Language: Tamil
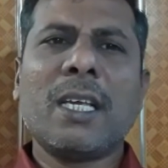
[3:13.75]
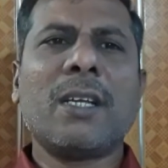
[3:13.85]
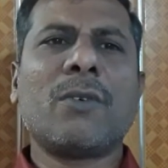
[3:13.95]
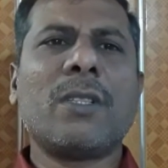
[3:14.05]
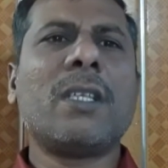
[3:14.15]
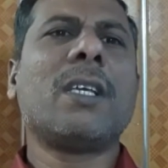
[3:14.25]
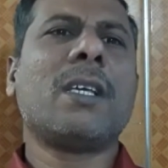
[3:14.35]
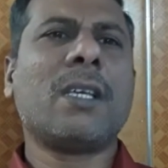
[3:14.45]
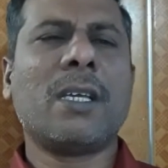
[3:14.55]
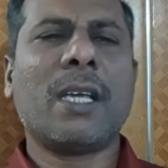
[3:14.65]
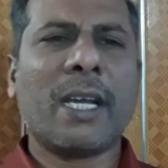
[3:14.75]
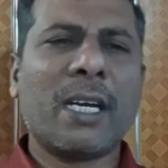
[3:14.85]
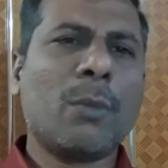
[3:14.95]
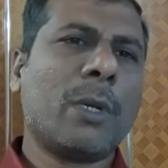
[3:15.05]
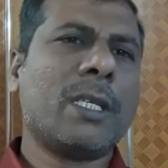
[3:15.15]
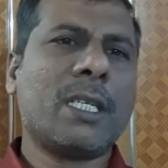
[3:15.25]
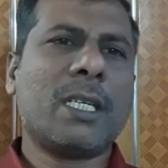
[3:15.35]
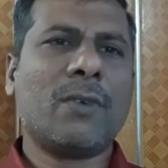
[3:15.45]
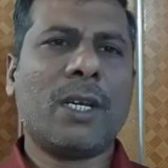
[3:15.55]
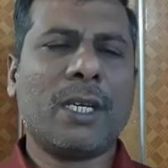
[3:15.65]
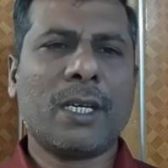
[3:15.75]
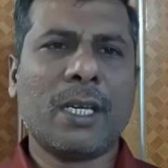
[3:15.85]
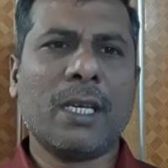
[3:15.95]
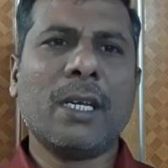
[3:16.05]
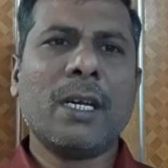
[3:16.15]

எனக்கு வந்து என்கிட்ட பட்ஜெட் இவ்வளோ இருக்குது